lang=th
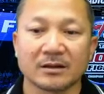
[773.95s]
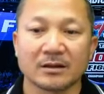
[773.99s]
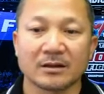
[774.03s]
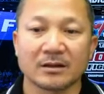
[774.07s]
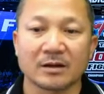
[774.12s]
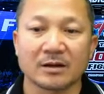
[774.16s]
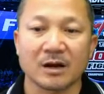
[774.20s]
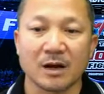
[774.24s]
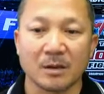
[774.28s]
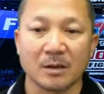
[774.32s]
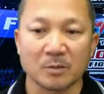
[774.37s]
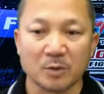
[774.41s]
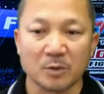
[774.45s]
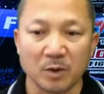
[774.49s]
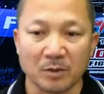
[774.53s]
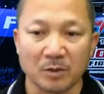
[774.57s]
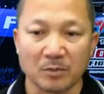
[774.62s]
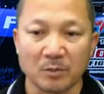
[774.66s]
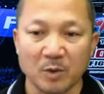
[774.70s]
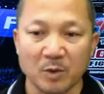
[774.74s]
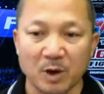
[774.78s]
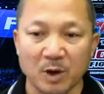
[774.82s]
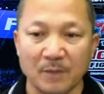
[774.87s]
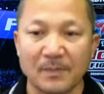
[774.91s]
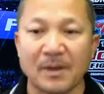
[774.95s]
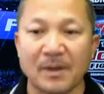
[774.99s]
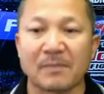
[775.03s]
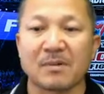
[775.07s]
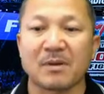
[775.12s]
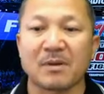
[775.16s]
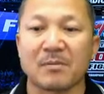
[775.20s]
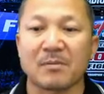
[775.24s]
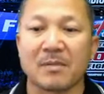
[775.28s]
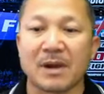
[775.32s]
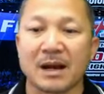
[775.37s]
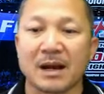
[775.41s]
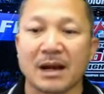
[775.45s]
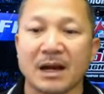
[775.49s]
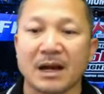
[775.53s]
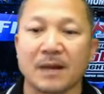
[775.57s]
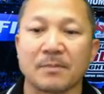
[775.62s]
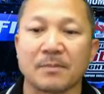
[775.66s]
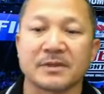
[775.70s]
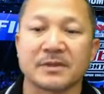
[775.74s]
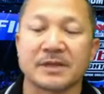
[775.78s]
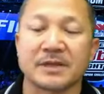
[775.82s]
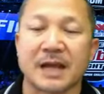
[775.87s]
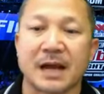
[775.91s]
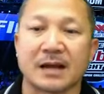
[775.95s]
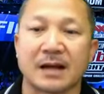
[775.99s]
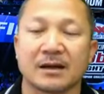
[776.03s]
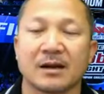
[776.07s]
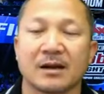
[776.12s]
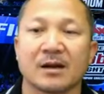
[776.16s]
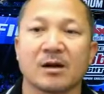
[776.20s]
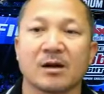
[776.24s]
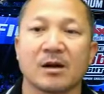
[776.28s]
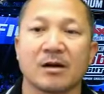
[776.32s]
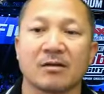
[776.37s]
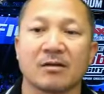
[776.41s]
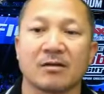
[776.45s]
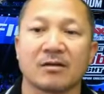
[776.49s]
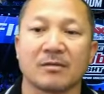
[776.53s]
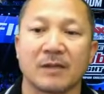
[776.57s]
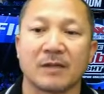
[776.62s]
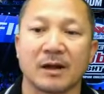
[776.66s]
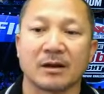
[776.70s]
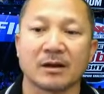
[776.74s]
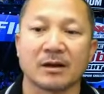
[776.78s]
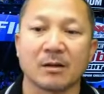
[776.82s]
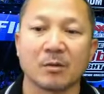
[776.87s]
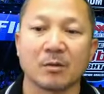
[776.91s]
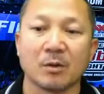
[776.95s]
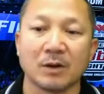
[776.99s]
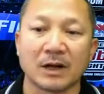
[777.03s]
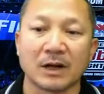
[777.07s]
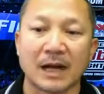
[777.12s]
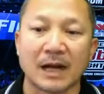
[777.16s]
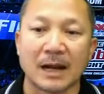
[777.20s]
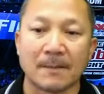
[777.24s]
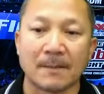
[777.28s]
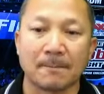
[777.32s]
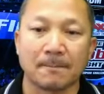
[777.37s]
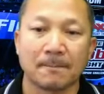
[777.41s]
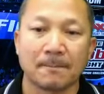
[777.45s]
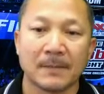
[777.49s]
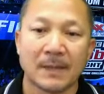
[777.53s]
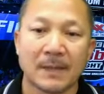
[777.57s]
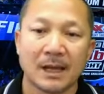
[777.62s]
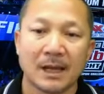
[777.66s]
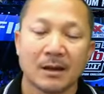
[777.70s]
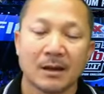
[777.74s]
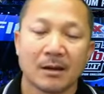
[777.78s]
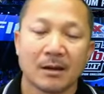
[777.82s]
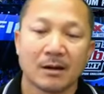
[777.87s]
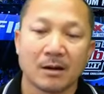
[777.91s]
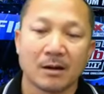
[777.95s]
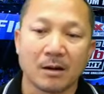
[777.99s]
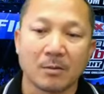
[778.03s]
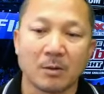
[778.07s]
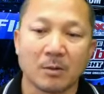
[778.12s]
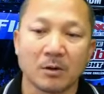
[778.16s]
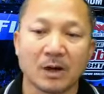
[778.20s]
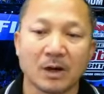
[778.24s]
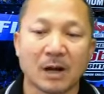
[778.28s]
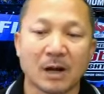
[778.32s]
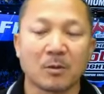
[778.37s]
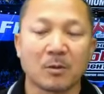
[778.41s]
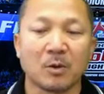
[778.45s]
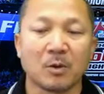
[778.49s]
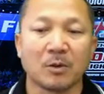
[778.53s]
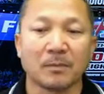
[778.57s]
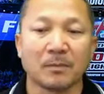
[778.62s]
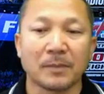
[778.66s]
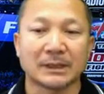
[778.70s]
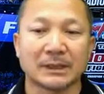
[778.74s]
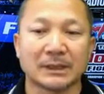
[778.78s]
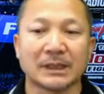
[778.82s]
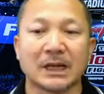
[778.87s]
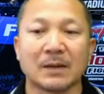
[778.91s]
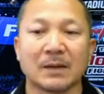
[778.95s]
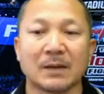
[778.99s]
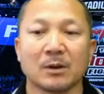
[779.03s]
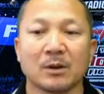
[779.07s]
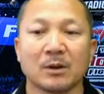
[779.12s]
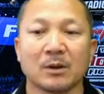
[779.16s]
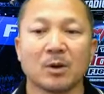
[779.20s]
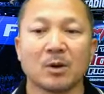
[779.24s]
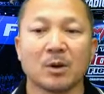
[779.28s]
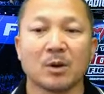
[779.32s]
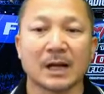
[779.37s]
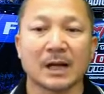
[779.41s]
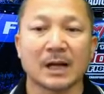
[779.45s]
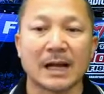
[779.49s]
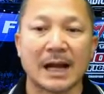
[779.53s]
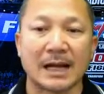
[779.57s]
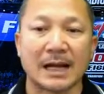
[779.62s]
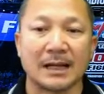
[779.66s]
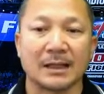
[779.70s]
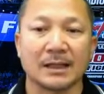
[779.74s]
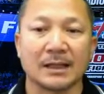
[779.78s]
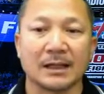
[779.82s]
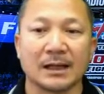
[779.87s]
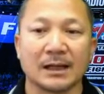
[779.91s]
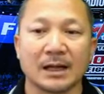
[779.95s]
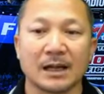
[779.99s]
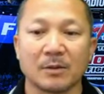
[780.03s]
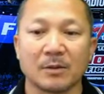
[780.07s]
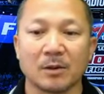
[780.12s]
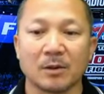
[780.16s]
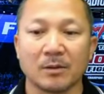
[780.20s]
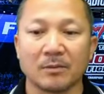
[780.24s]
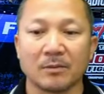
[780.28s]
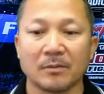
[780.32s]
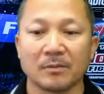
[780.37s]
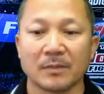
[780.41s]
ชอบชมมวยแม็กมากๆครับจากนครสวรรค์ขอบคุณครับคุณพัทรพลคงขันนะครับผม